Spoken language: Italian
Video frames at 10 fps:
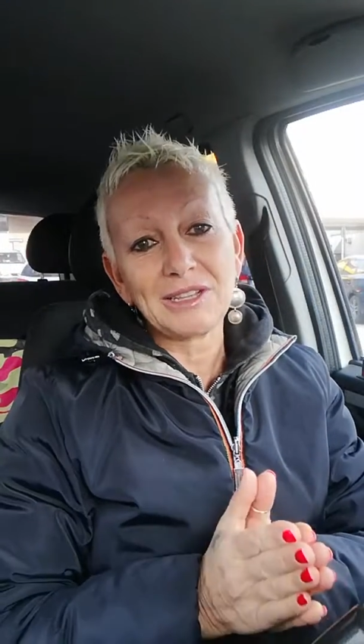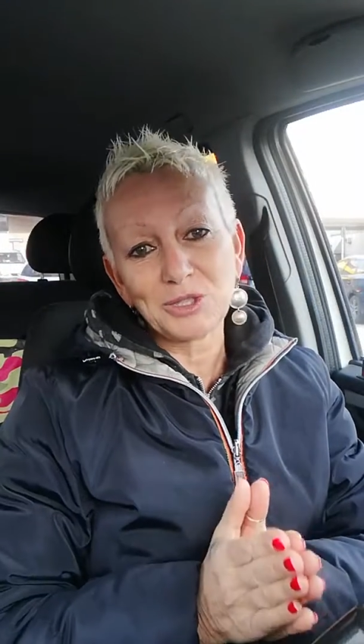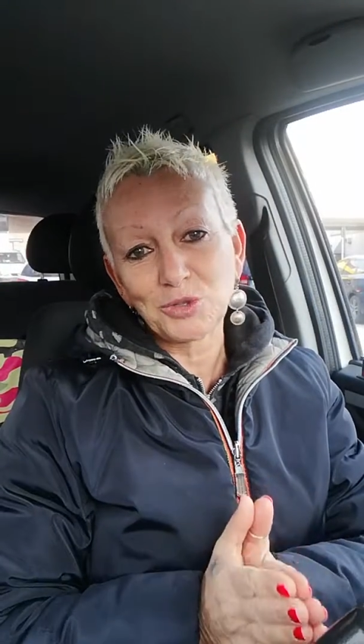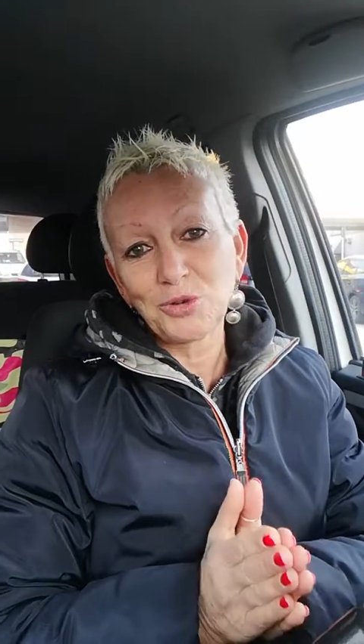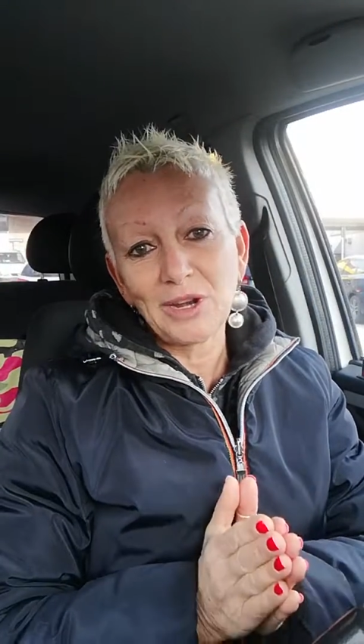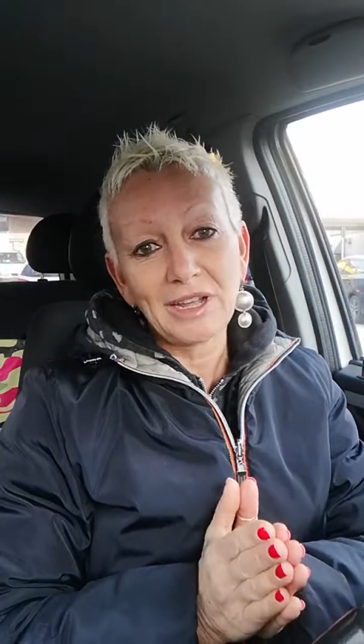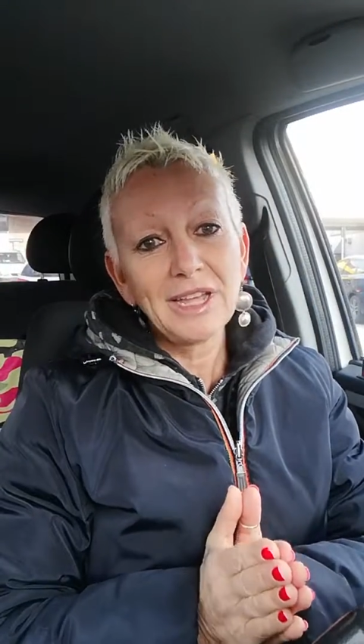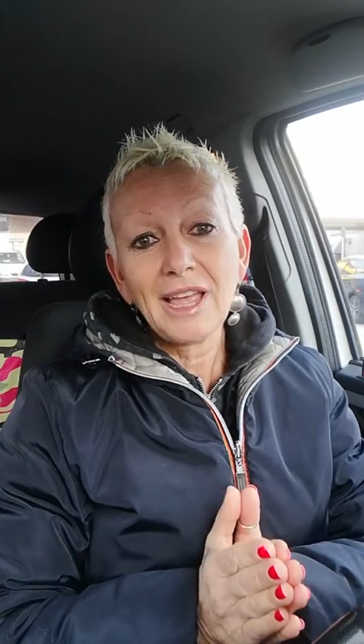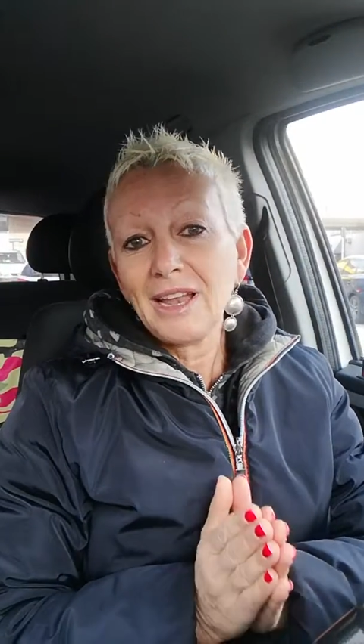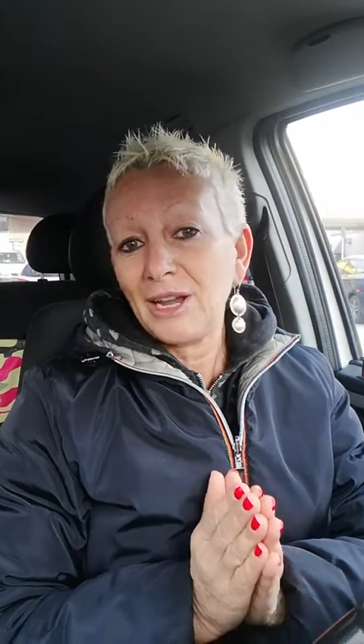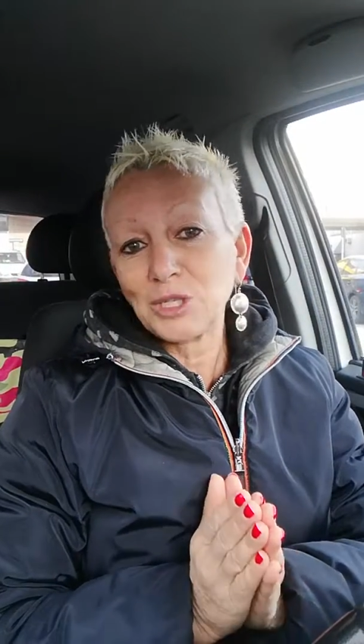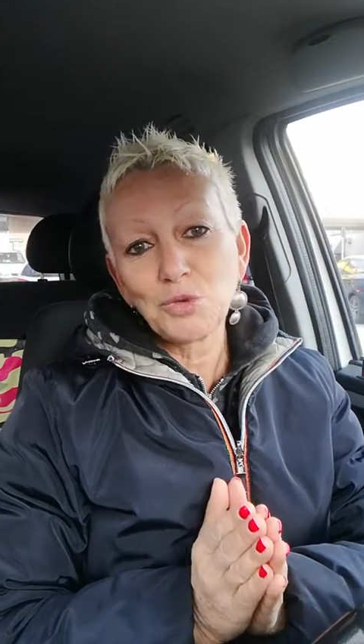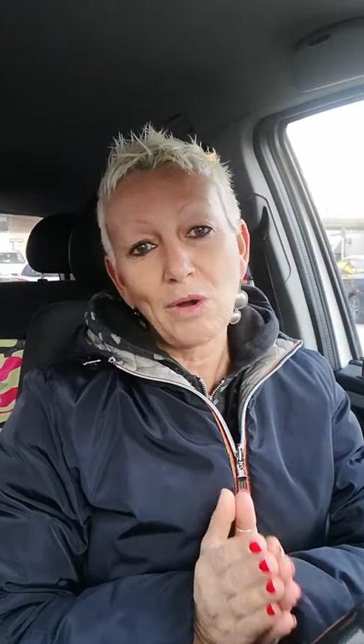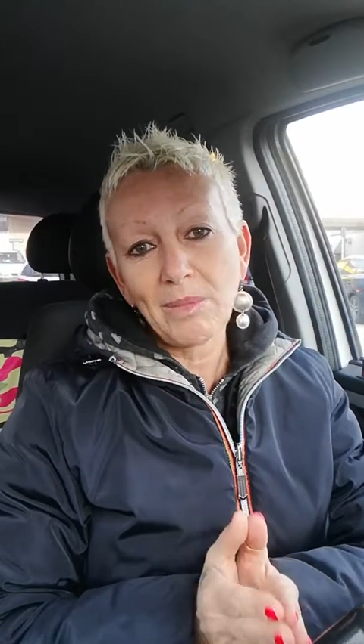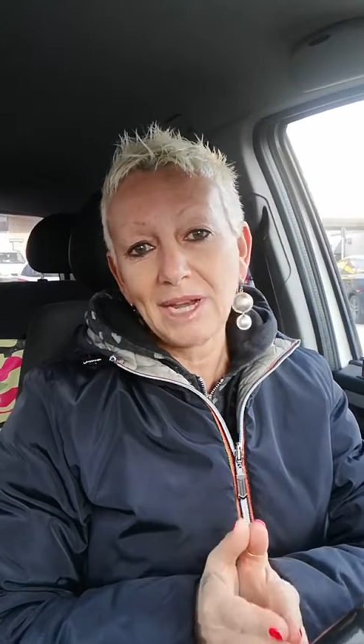da sola la
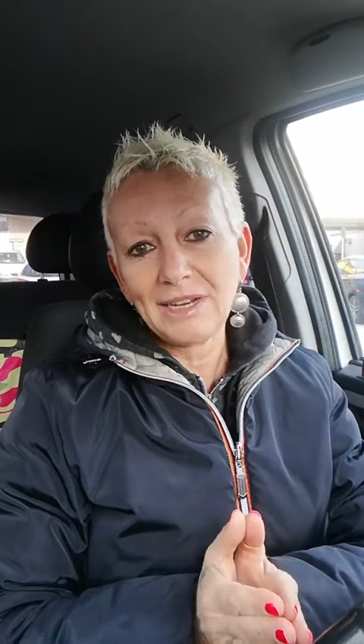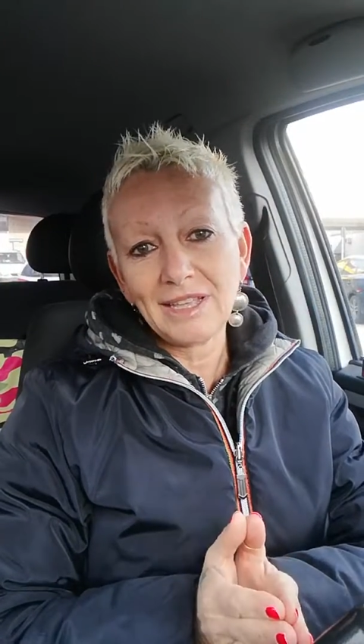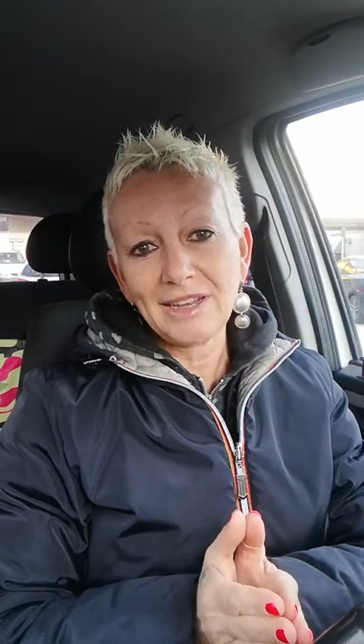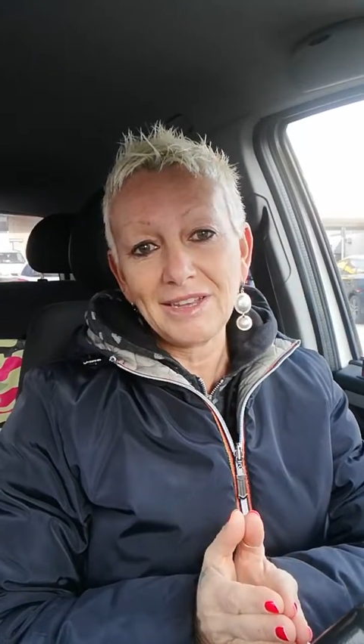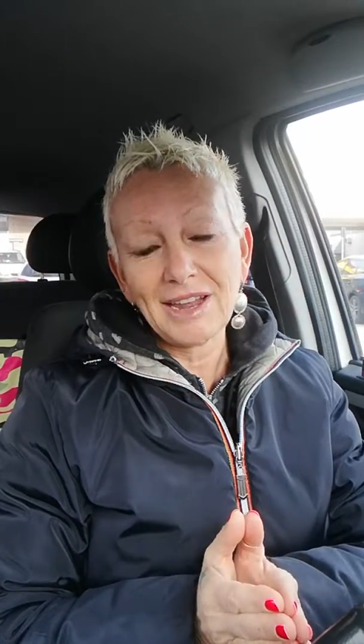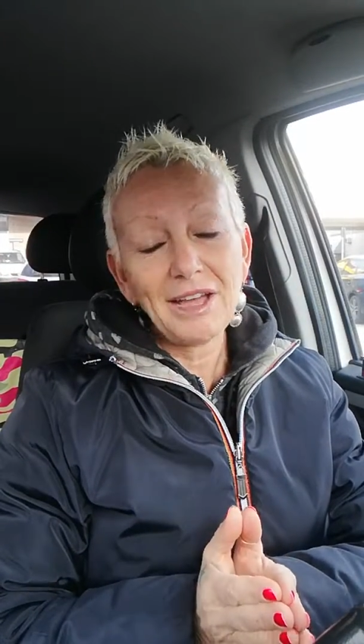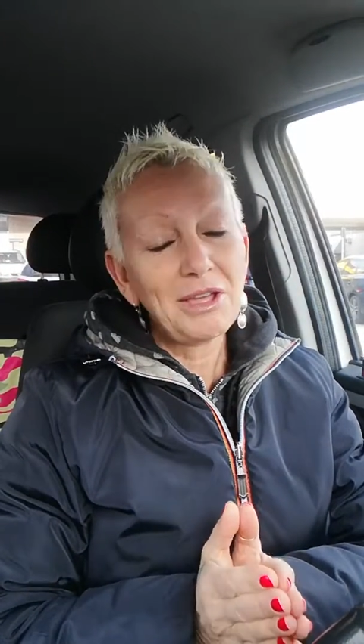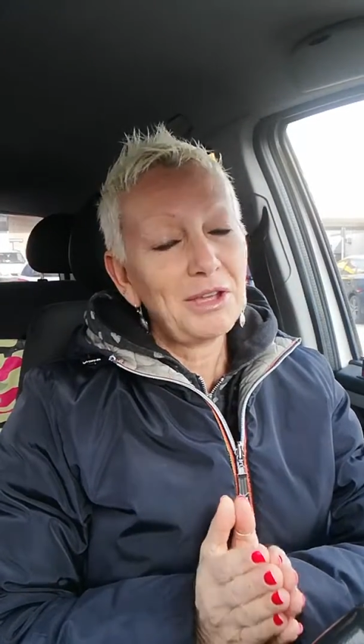sua ballerina.